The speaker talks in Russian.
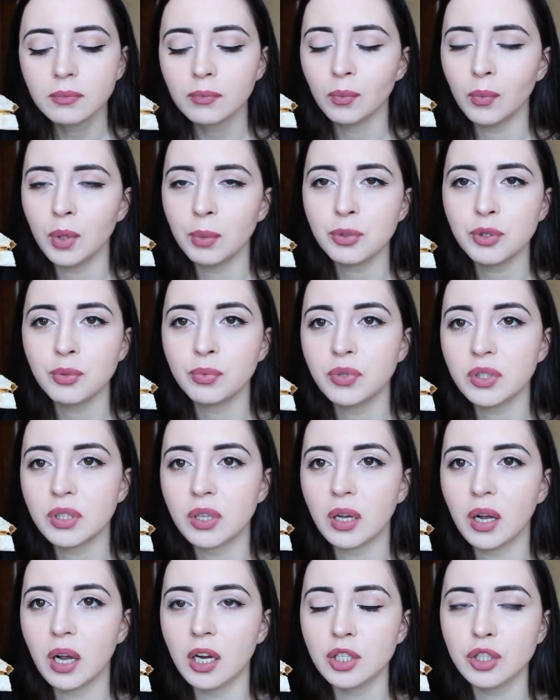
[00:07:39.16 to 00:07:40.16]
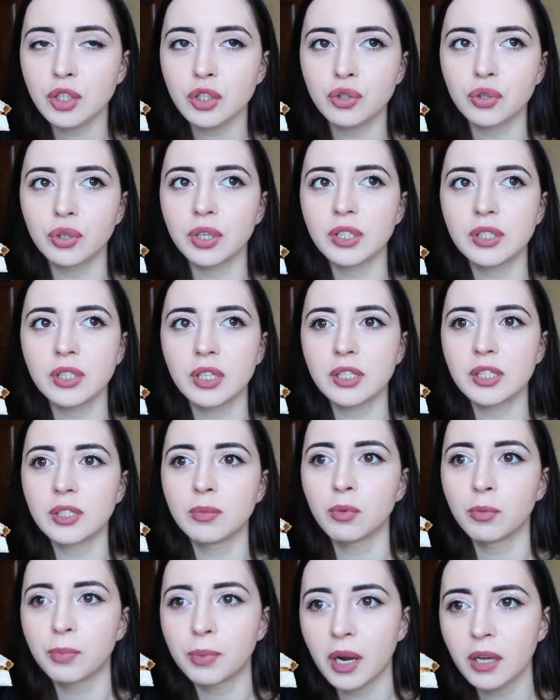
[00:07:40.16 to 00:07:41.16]
Мне почему-то всегда кажется, что если я
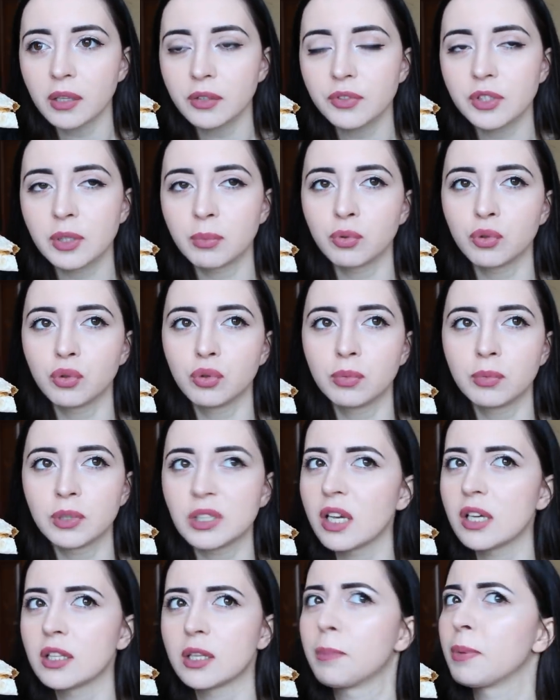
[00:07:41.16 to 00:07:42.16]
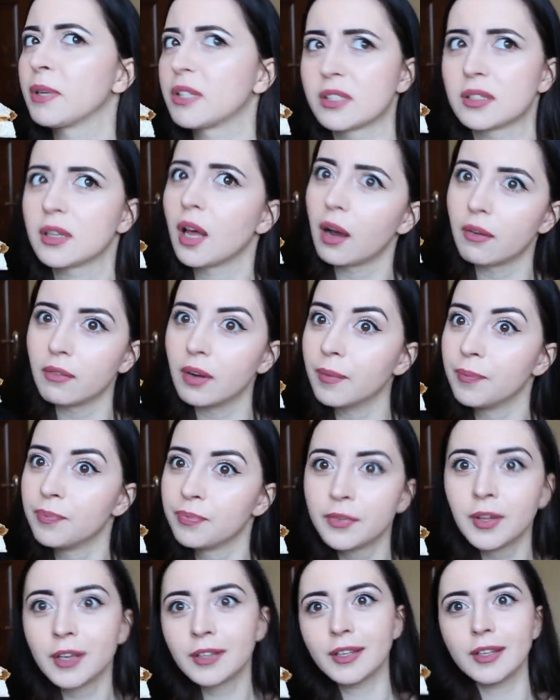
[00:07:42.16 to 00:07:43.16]
сниму пранк, все будут думать, это подстава.
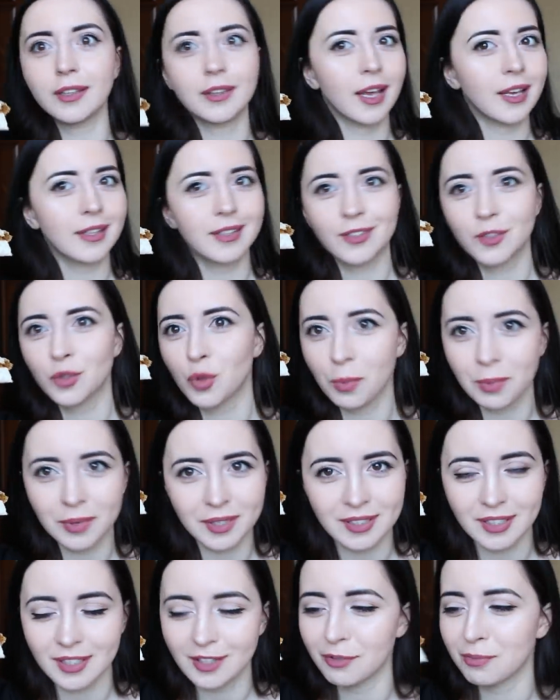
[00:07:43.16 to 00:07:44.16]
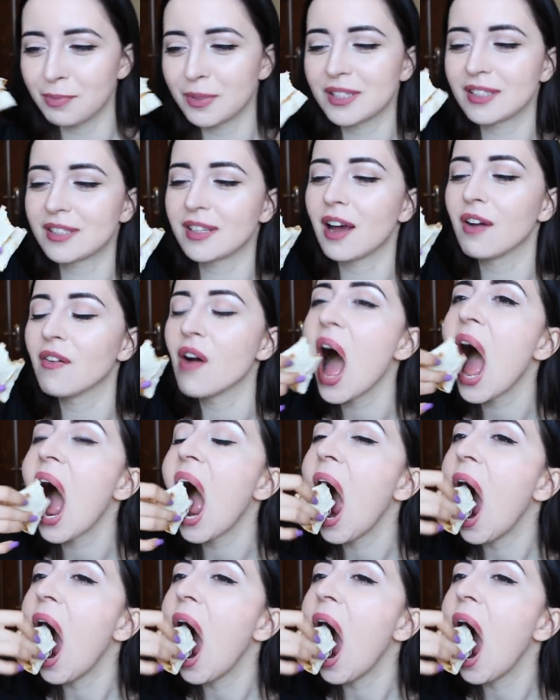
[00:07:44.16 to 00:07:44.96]
Нет, это сто процентов подстава.